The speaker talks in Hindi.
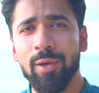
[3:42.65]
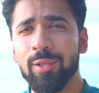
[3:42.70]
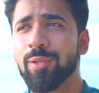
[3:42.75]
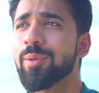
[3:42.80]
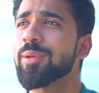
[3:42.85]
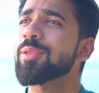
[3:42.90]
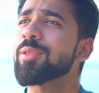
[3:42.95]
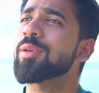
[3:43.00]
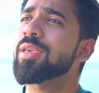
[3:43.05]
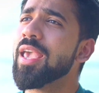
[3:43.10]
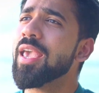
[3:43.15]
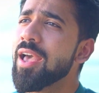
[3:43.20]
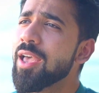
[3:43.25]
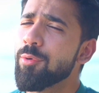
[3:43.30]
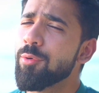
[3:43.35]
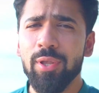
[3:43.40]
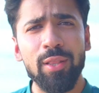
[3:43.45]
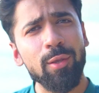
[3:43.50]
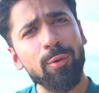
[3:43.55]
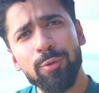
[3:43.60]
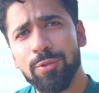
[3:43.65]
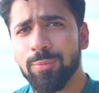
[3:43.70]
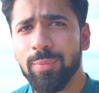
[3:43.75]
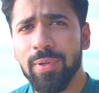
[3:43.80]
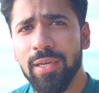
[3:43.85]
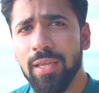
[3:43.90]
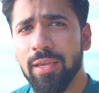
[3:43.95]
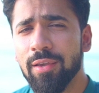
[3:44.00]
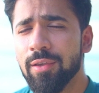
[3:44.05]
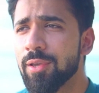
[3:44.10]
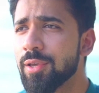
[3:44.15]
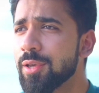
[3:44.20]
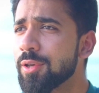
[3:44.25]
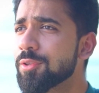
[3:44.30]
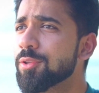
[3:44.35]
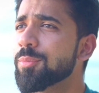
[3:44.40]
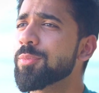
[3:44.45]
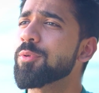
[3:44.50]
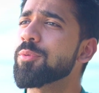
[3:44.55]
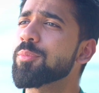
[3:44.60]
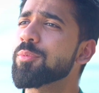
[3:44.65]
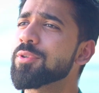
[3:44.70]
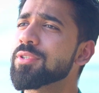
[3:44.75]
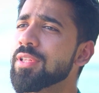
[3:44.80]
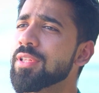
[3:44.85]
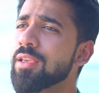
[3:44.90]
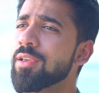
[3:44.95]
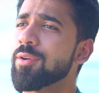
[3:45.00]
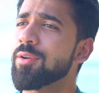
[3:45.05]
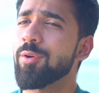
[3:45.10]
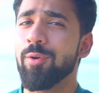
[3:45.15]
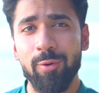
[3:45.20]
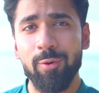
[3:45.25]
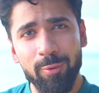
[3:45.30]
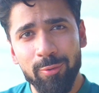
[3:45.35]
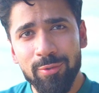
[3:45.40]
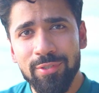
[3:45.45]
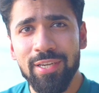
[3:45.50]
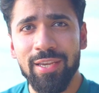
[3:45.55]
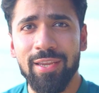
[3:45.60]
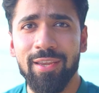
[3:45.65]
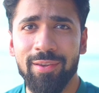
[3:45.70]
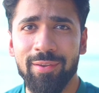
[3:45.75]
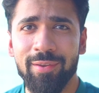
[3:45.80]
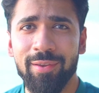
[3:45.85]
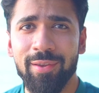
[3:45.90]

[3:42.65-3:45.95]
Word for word: तो कहते क्या है वो कहते कुछ भी नहीं है तो फिर वो पूछता है और कुछ चाहिए